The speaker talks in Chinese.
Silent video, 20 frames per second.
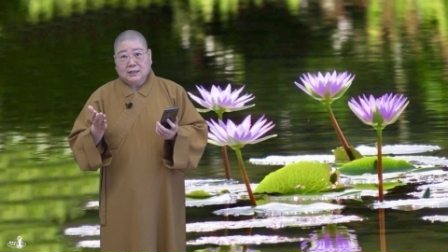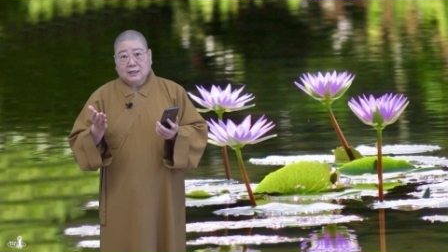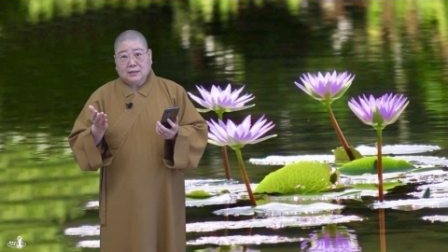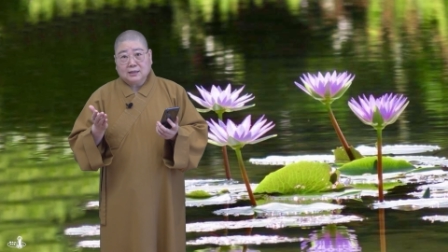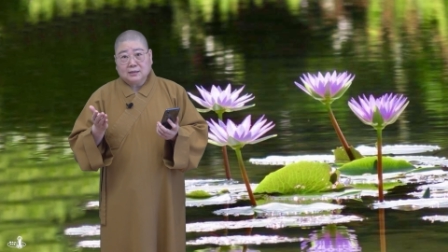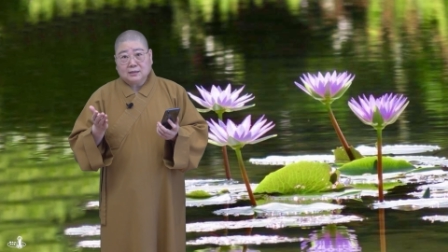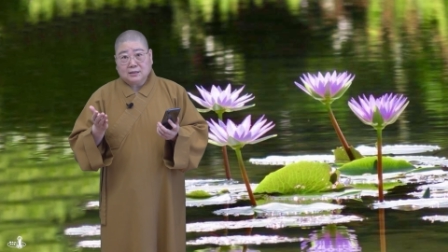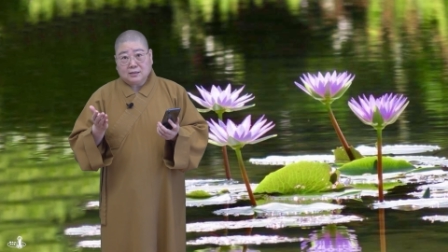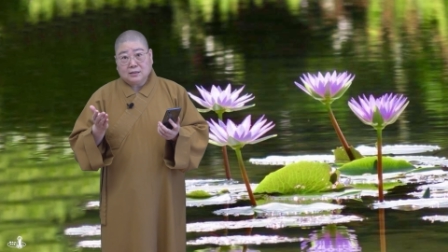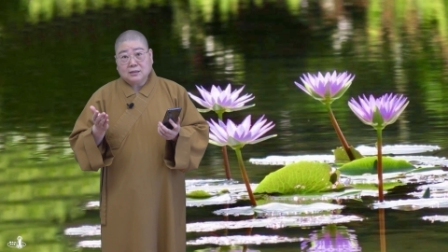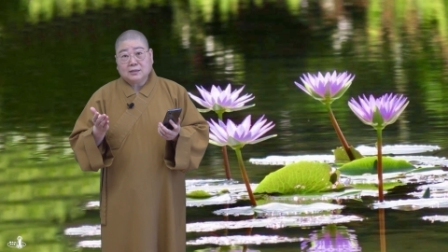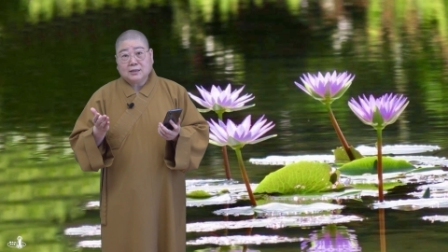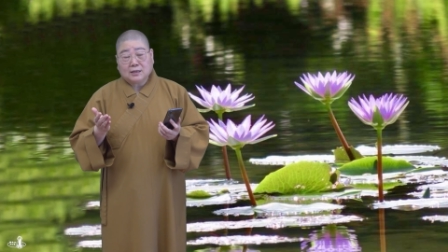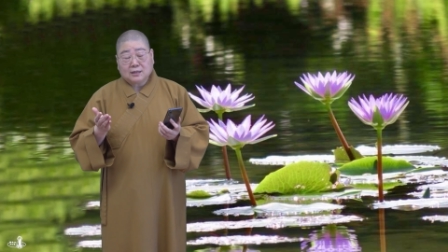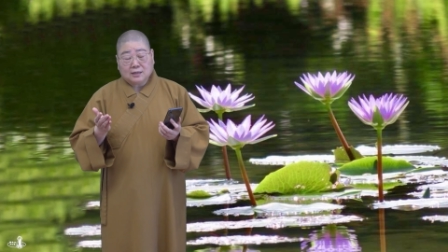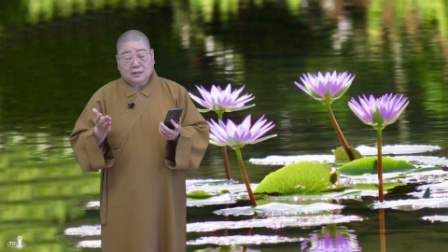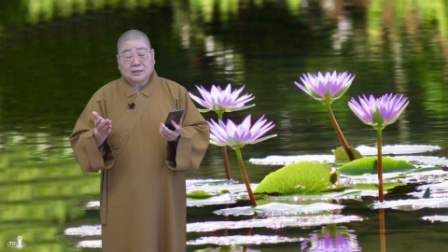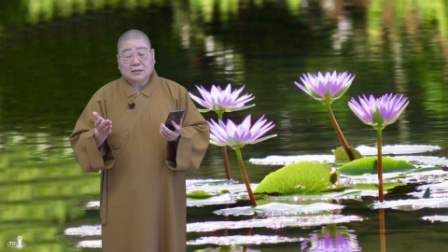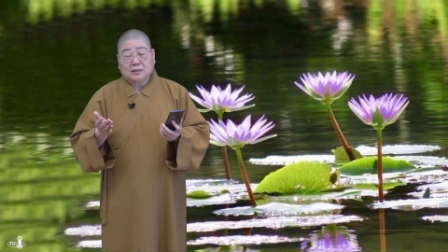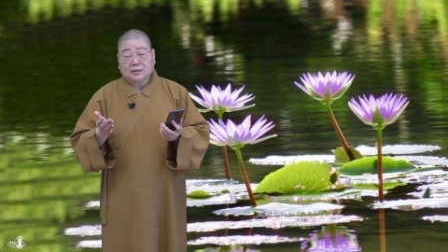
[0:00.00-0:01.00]
啊，其实
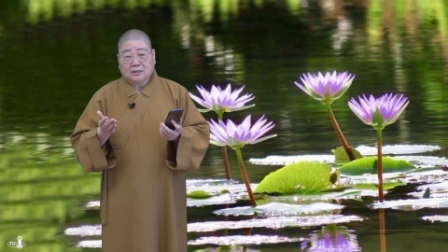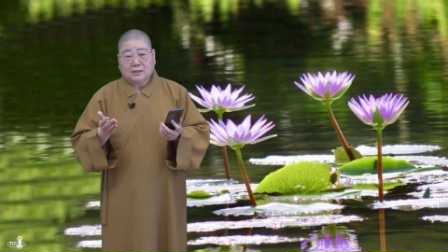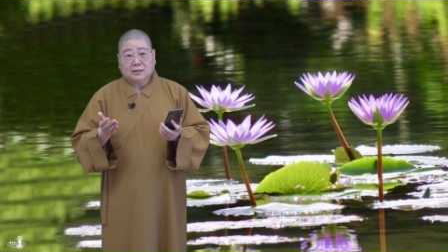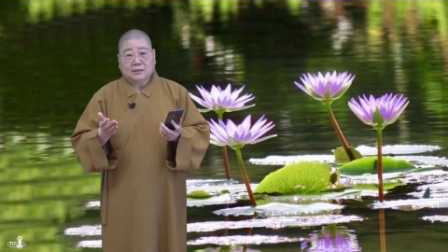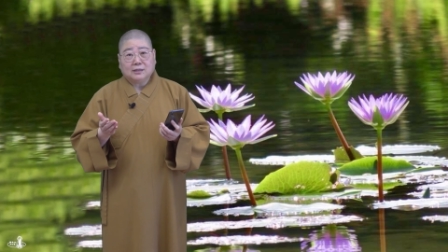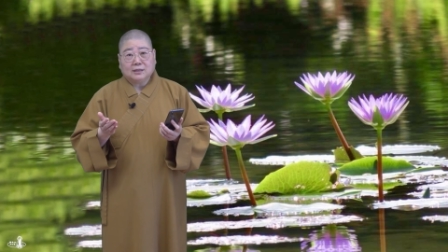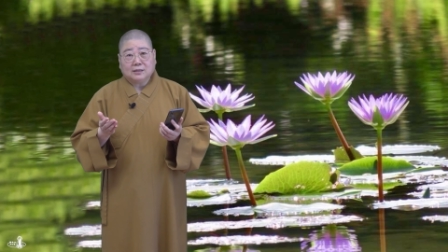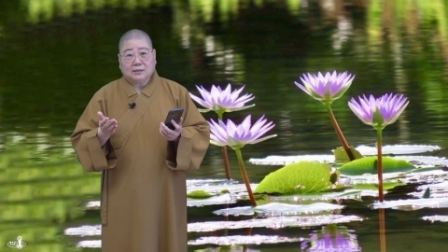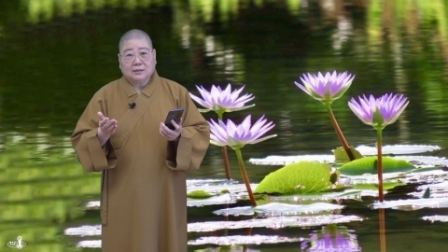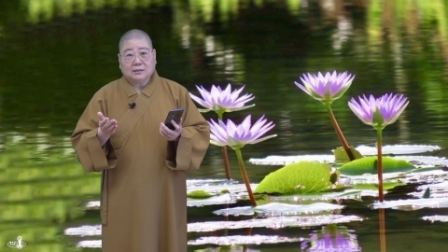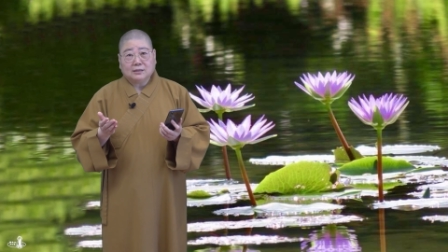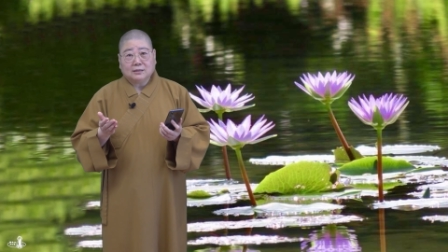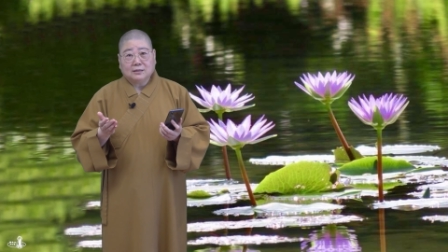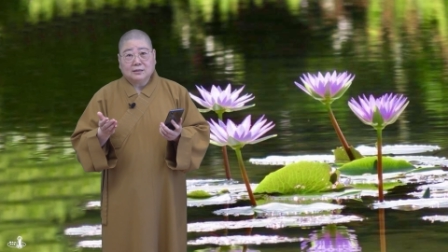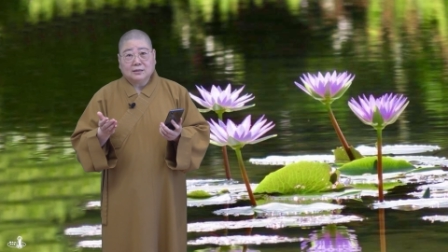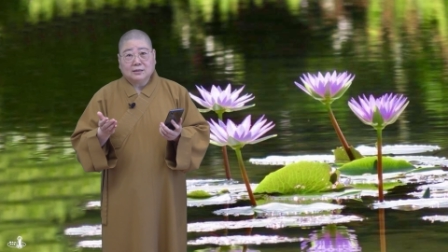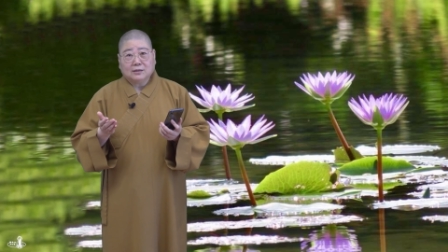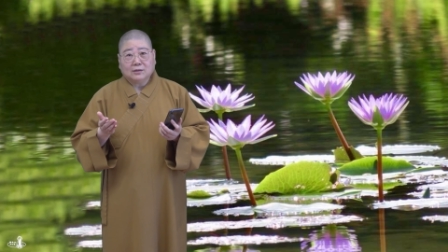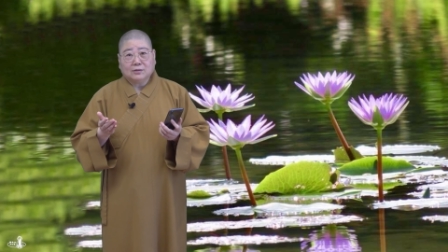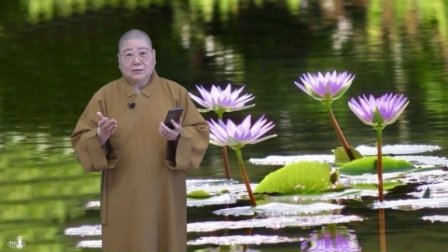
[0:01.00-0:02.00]
当然是可以的
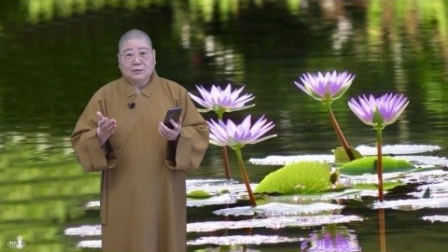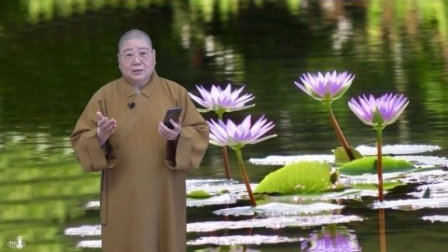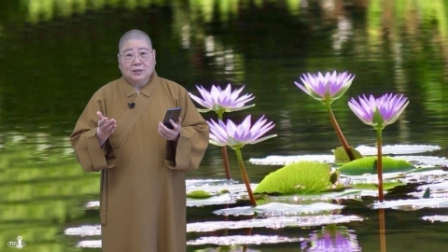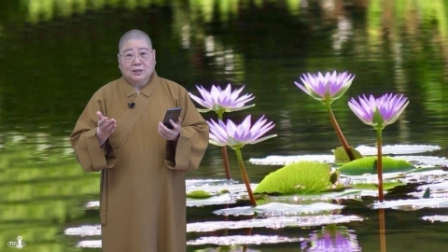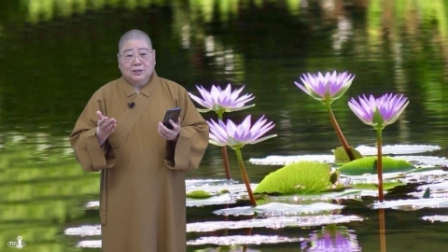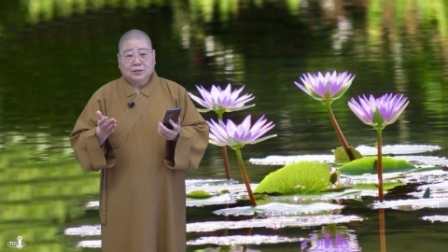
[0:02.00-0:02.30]
哦，